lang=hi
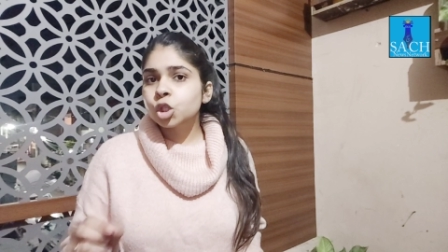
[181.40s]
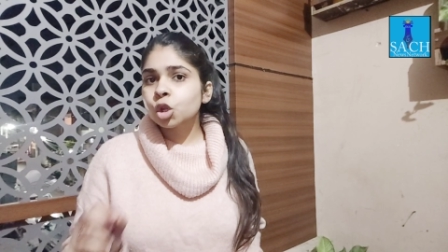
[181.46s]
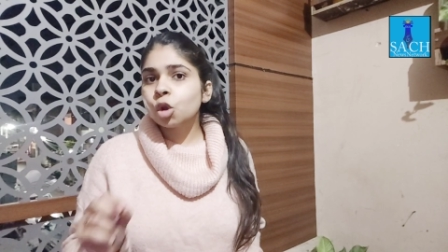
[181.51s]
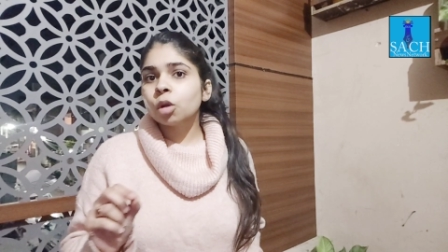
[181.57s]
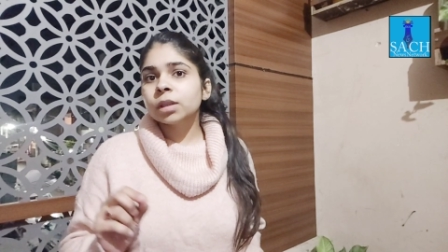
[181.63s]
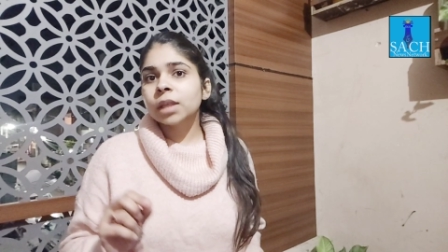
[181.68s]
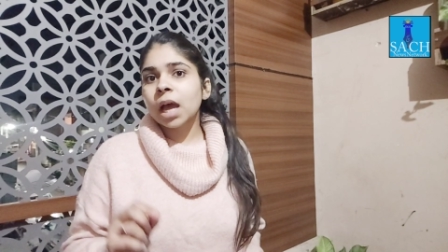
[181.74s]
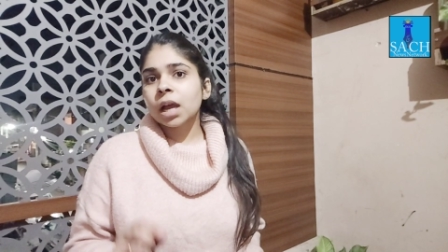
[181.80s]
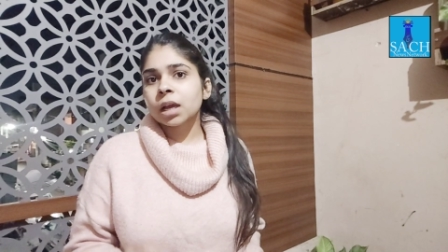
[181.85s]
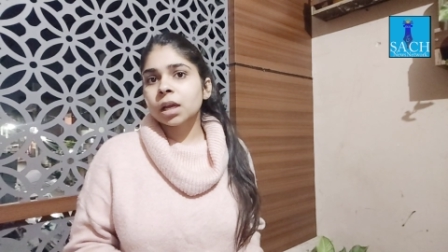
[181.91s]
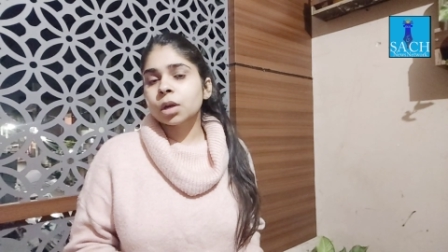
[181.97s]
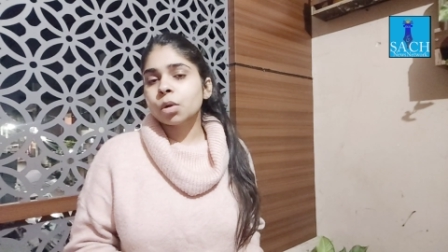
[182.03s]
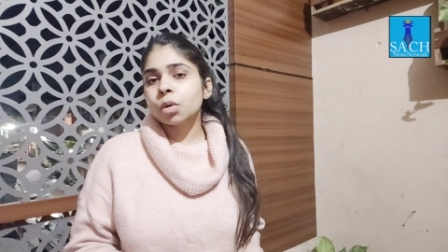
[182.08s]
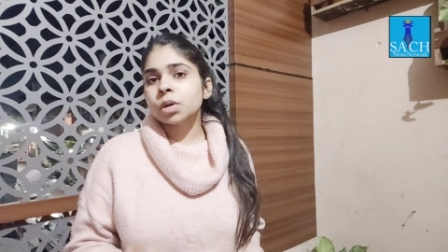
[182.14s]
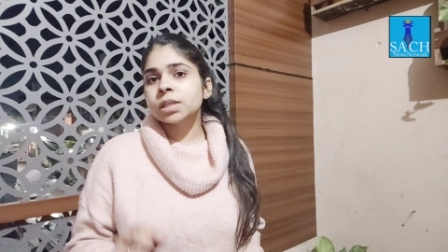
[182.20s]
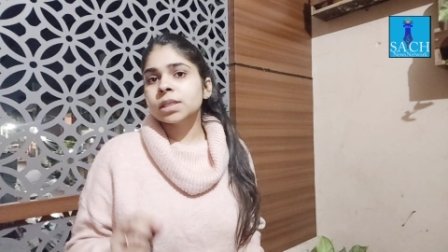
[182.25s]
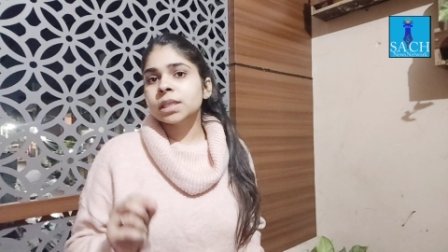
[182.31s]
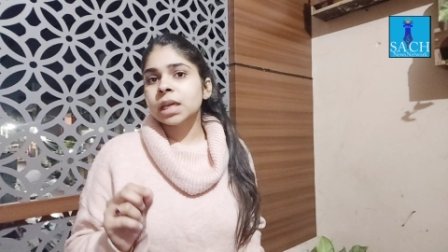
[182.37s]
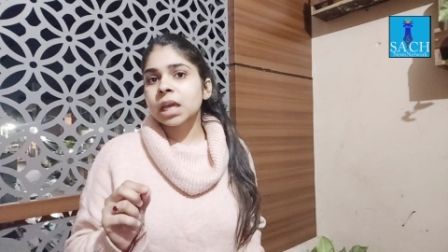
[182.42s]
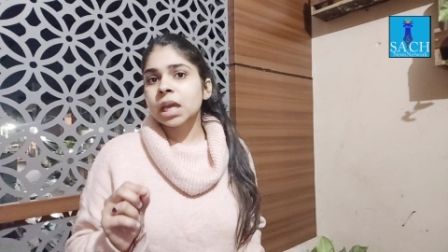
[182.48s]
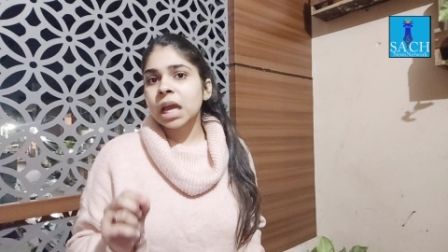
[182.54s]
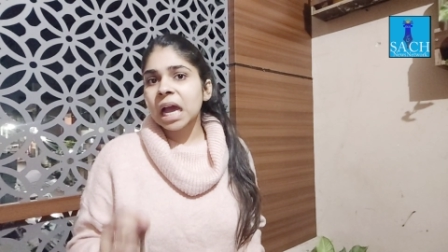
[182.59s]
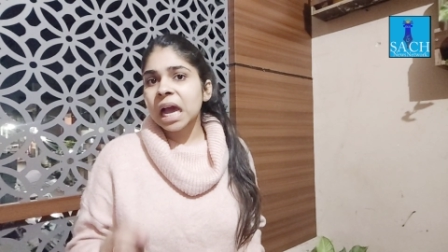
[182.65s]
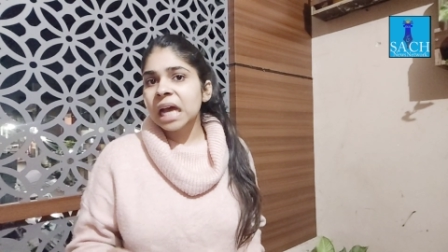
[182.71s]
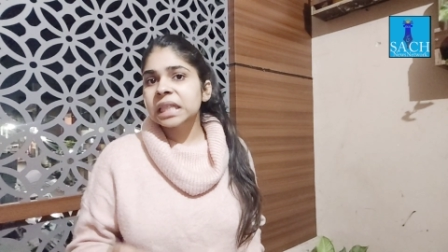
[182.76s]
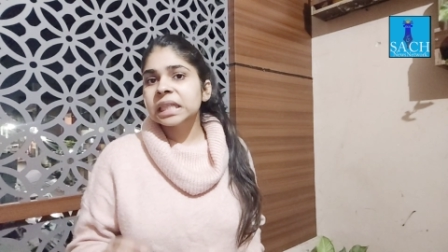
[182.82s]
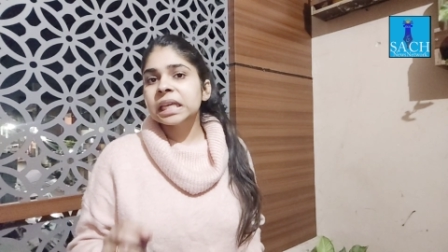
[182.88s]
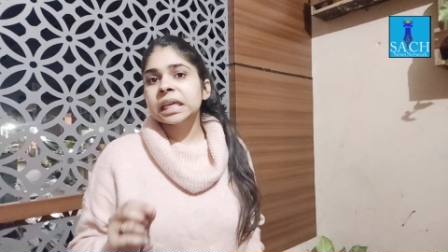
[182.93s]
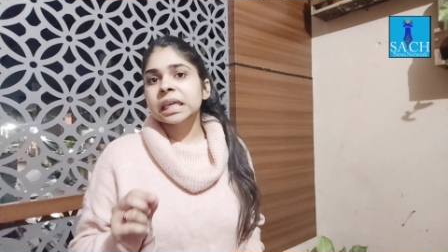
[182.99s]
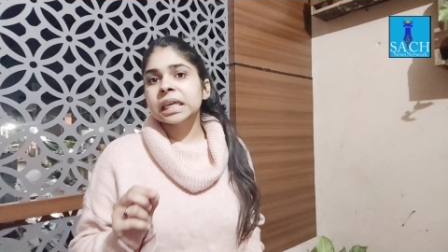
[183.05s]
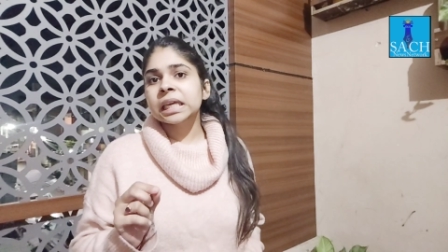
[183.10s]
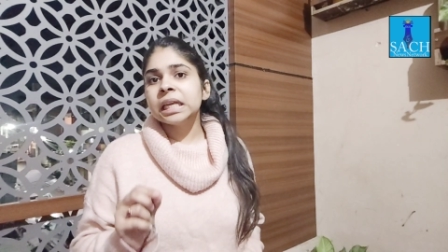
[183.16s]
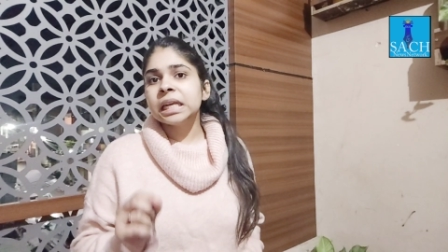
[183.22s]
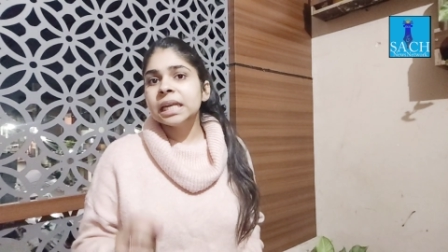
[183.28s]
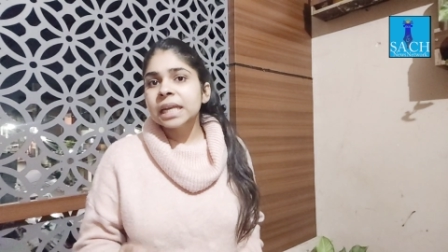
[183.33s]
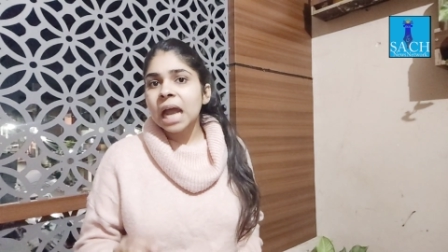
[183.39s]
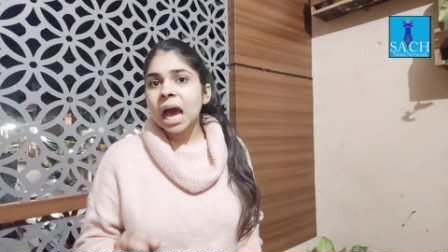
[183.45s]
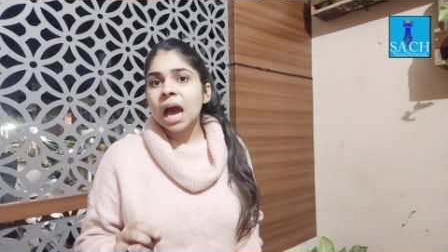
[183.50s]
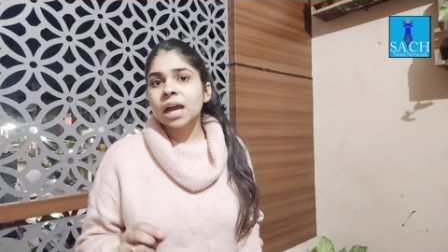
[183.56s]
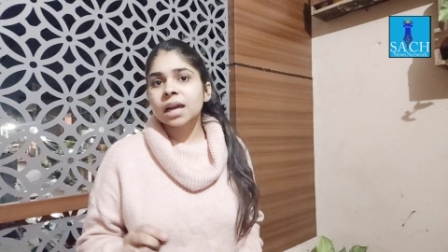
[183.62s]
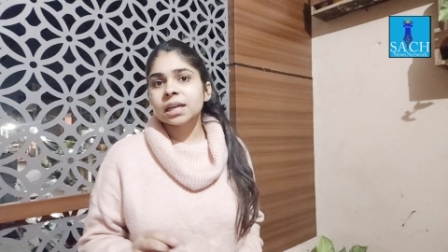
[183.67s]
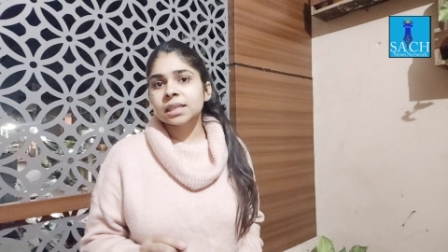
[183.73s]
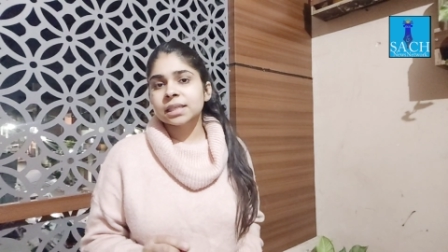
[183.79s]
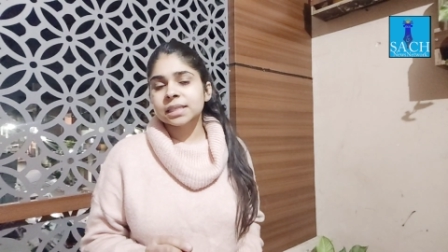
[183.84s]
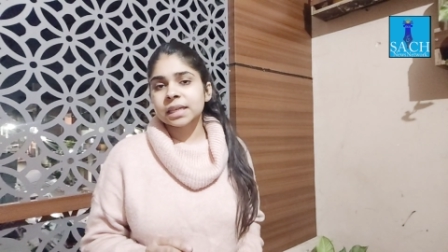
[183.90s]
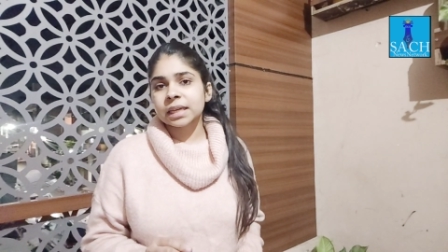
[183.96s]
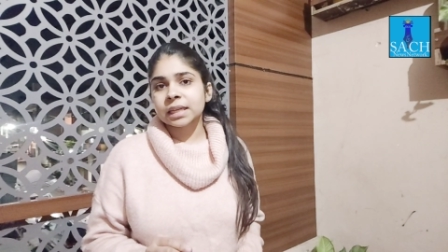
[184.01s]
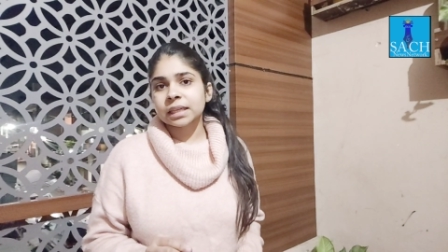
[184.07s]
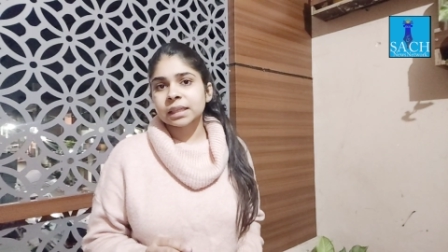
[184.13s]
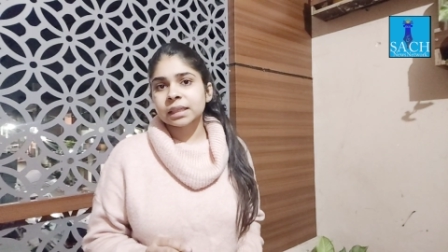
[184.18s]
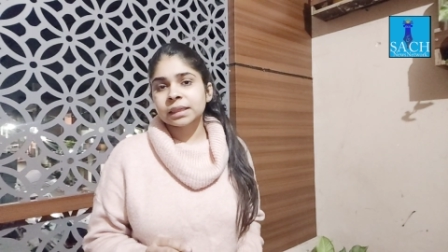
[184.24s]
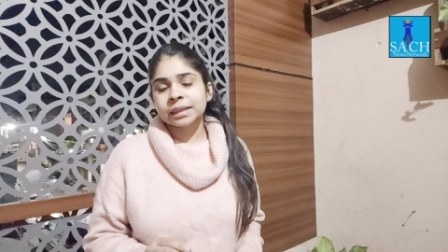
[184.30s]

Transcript: 14 करोड़ से अधिक की लागत से